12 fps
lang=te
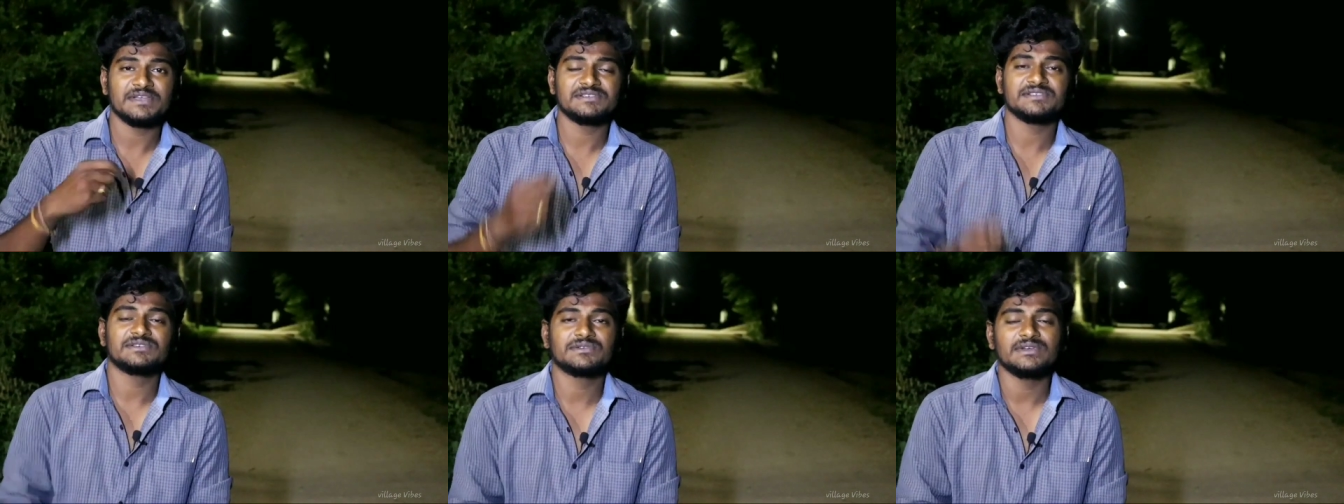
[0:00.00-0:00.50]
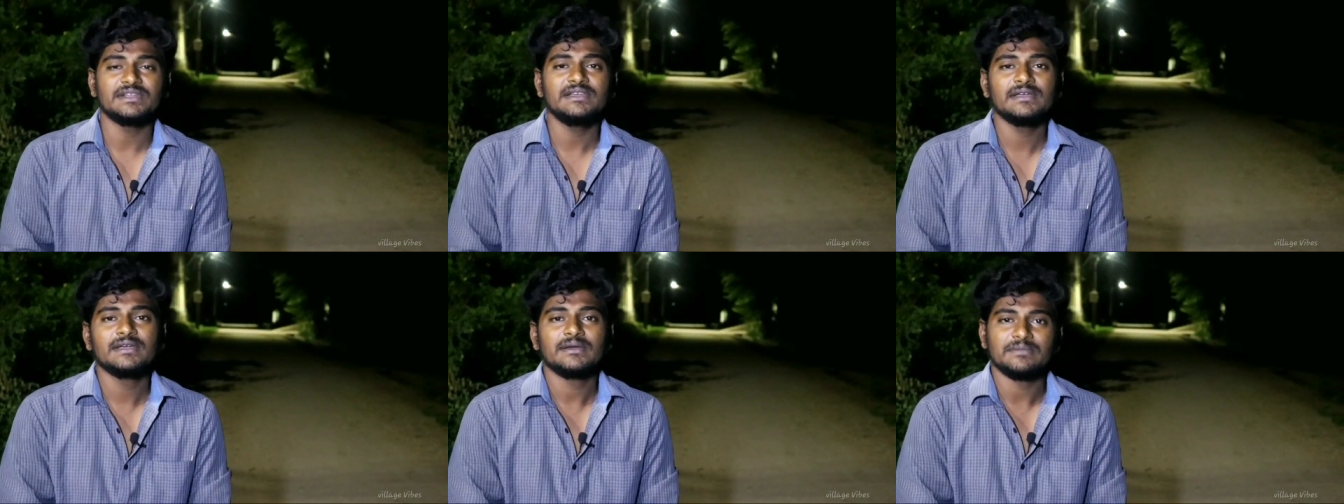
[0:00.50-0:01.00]
బేస్ చేసుకొని
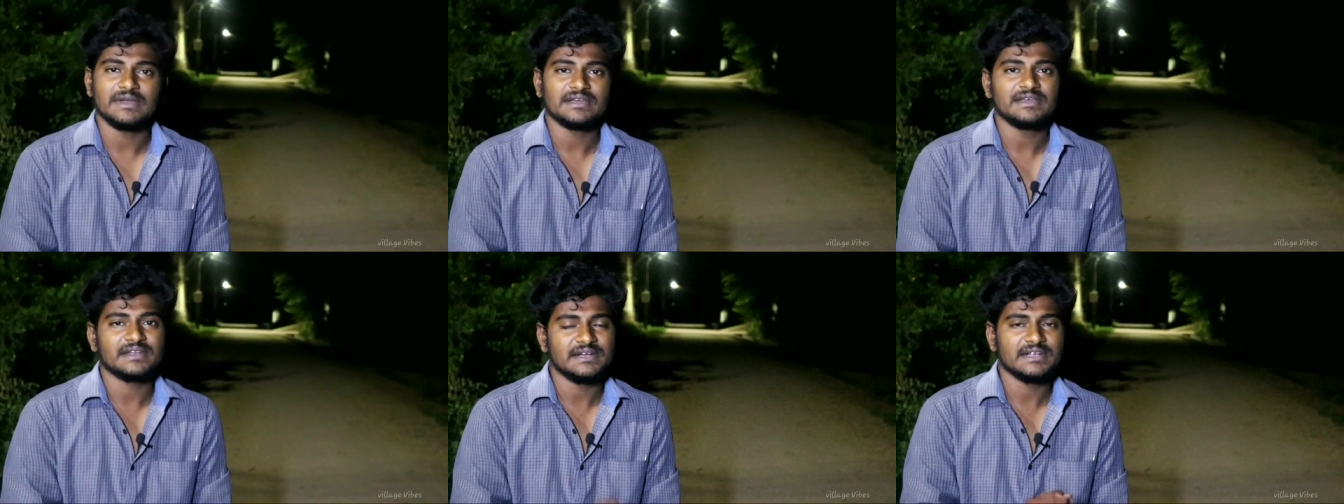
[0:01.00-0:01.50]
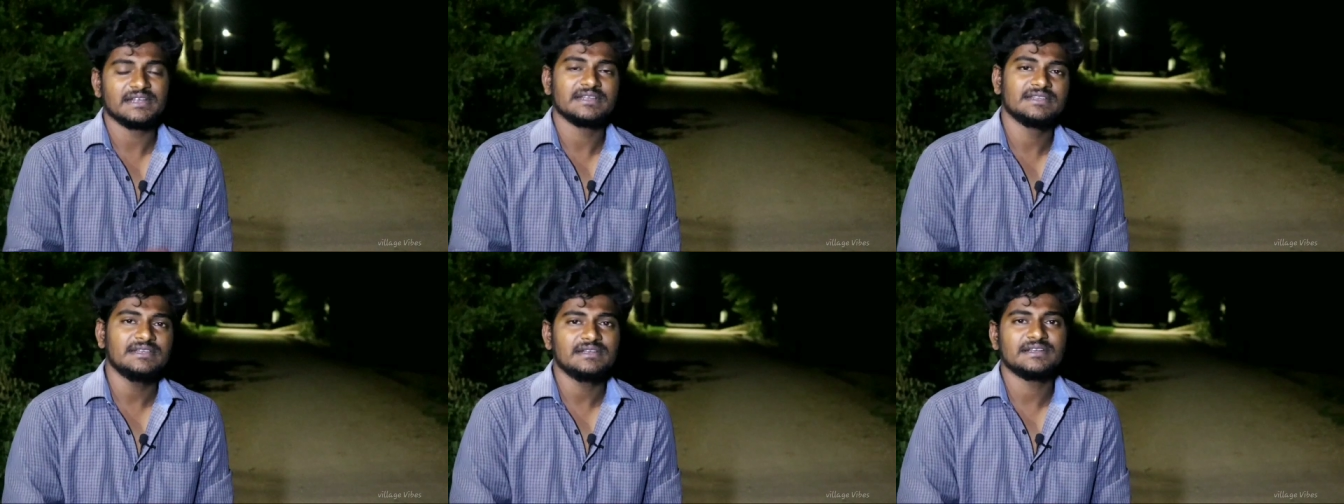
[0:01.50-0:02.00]
మనకి రేట్
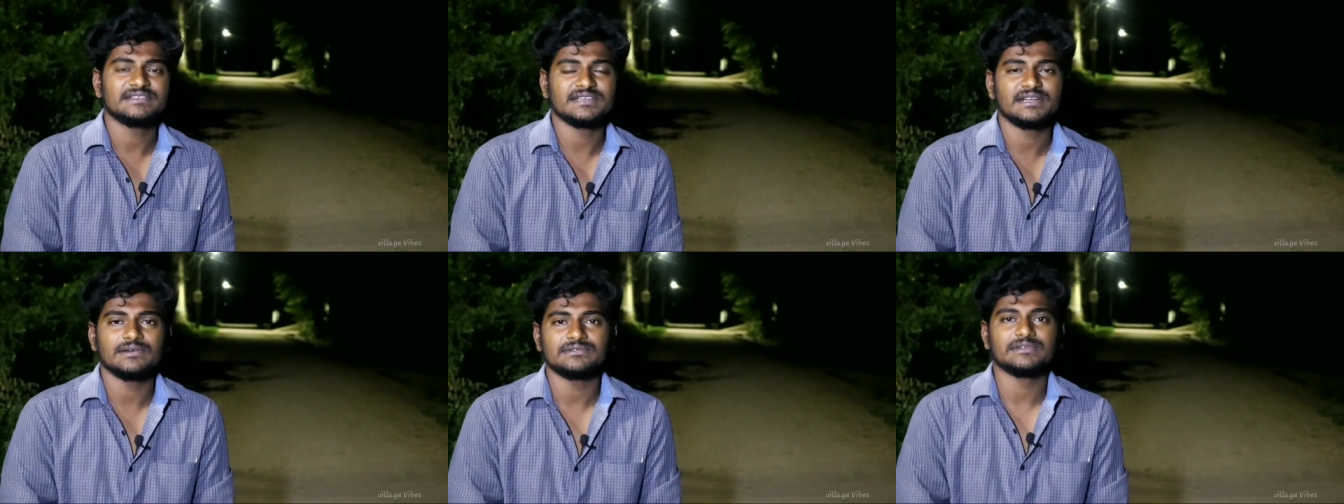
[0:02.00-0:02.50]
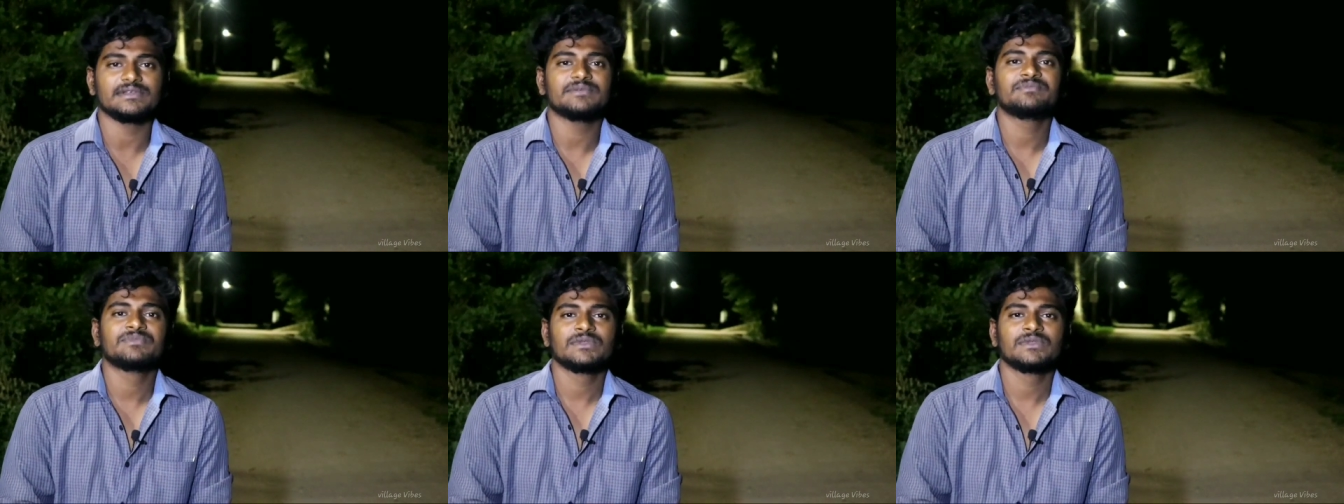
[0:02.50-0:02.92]
అనేది డిసైడ్ అవుతుంది